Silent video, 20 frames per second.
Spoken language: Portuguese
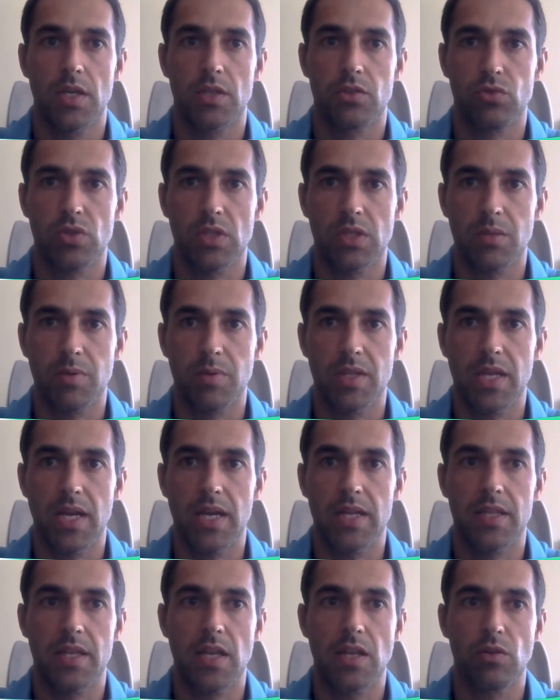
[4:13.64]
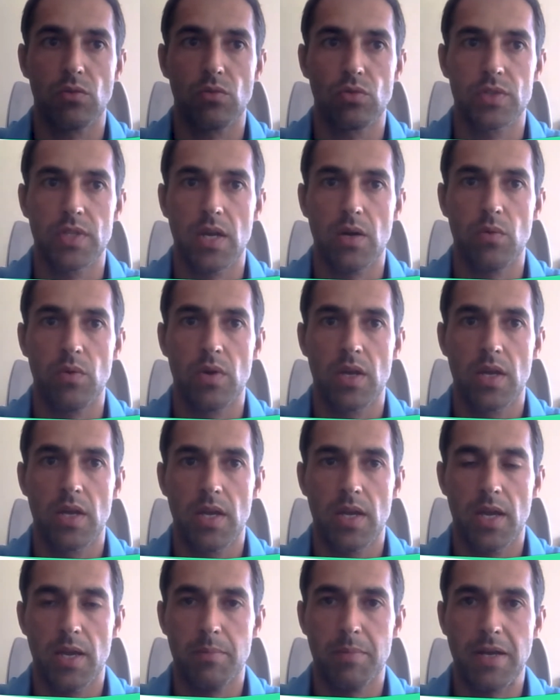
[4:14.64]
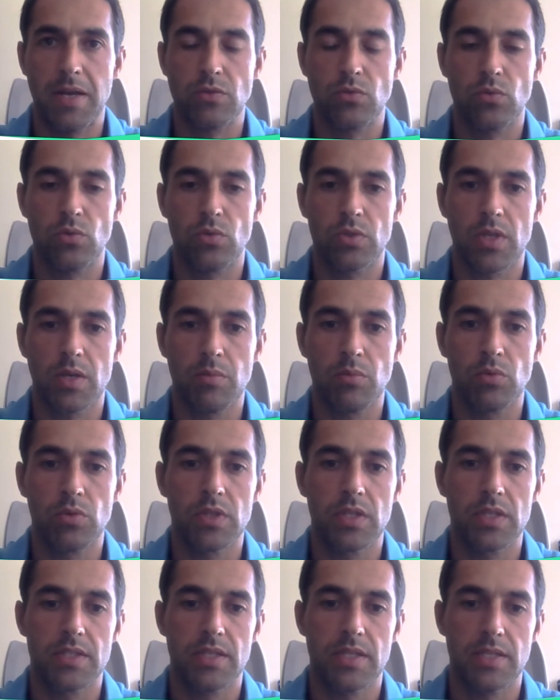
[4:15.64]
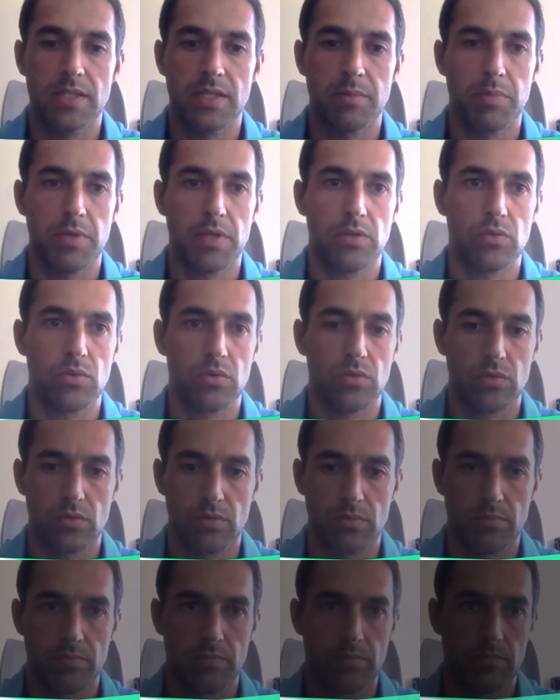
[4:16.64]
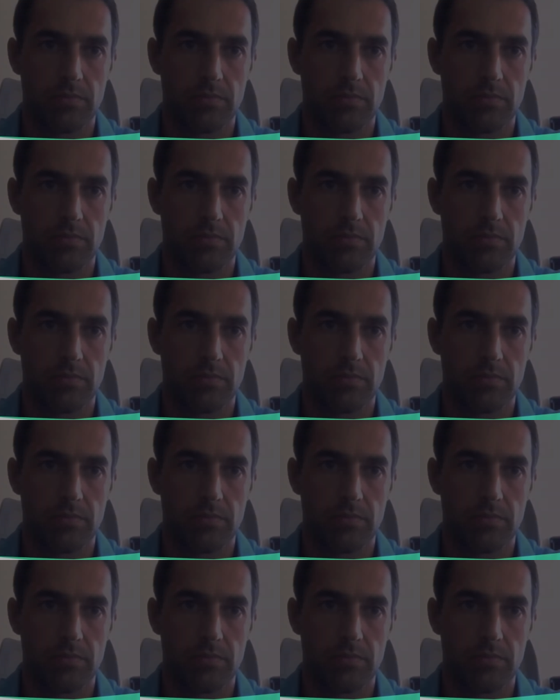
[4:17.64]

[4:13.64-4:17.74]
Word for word: a sustentabilidade e a inclusão, é mais um contributo da ciência para todos.